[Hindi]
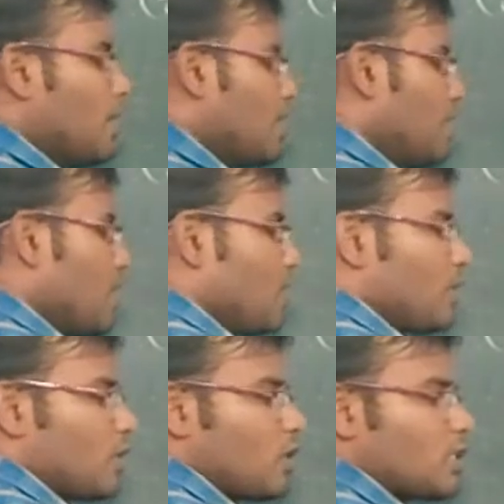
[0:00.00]
एरिया ऑफ
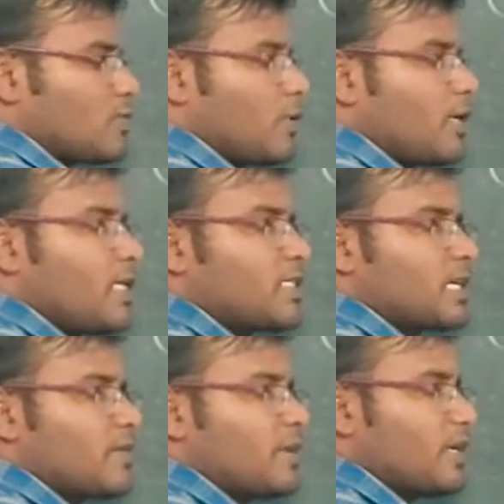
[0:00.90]
द कॉरस्पॉन्डिंग
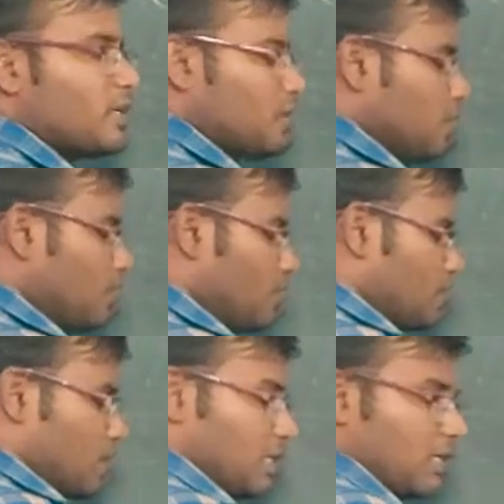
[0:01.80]
सेगमेंट ऑफ अ
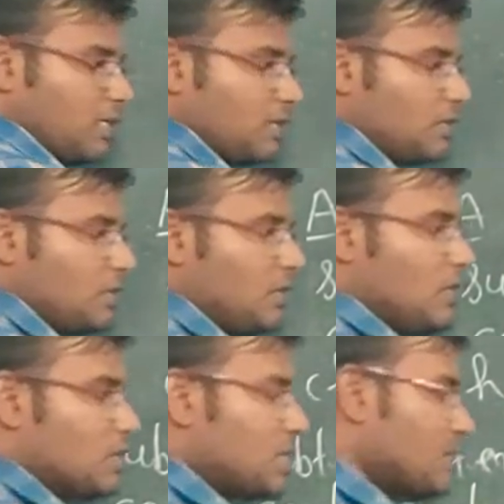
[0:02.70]
सर्कल
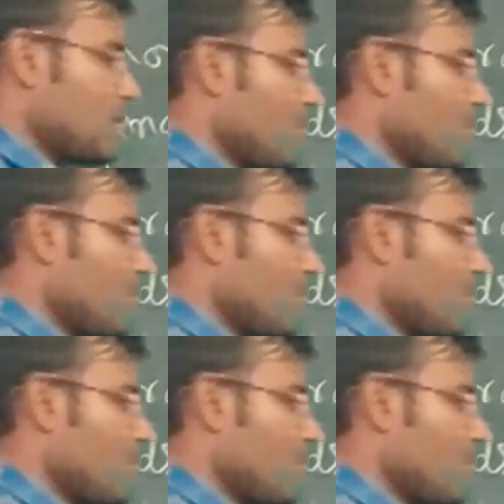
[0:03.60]
सबसे